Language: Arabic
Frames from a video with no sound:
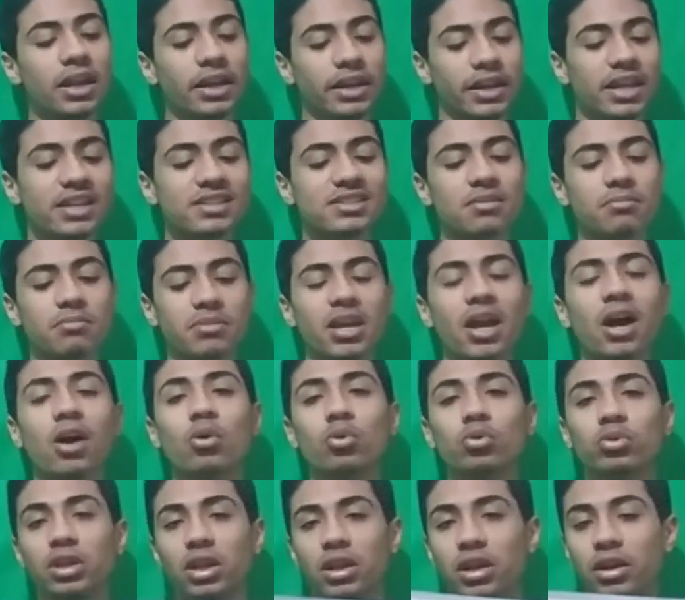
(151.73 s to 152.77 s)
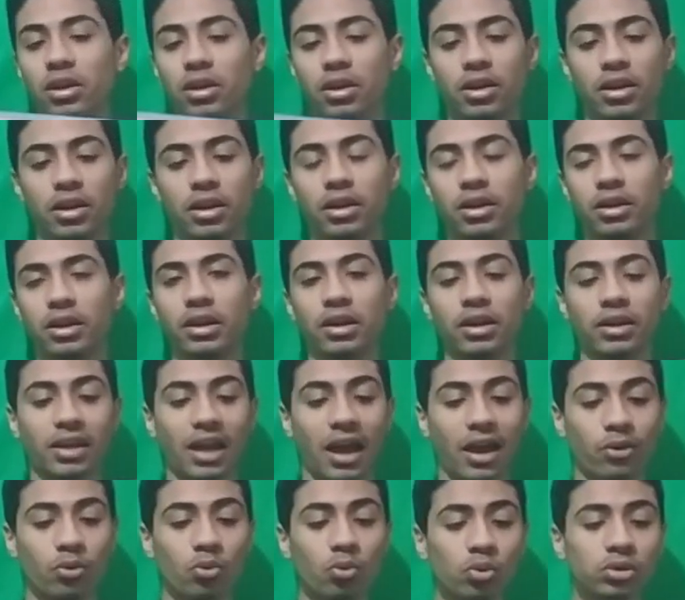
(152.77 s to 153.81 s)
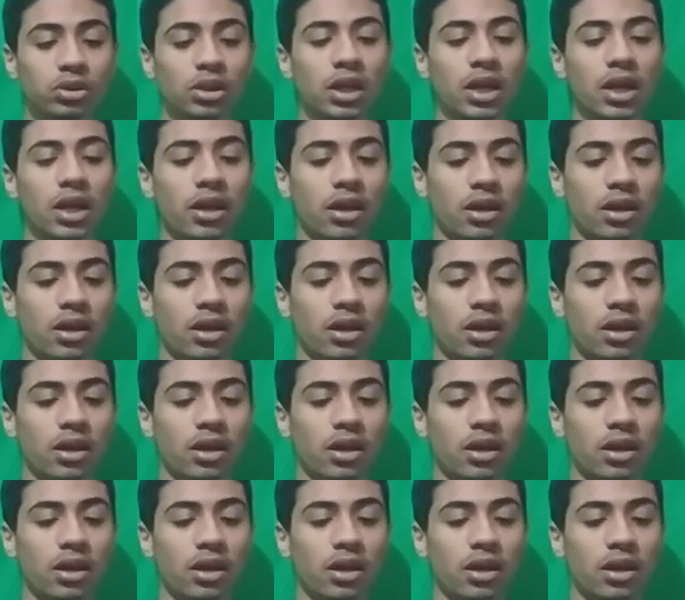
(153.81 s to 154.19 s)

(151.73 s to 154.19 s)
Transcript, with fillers: لازم ياخد الكهنوت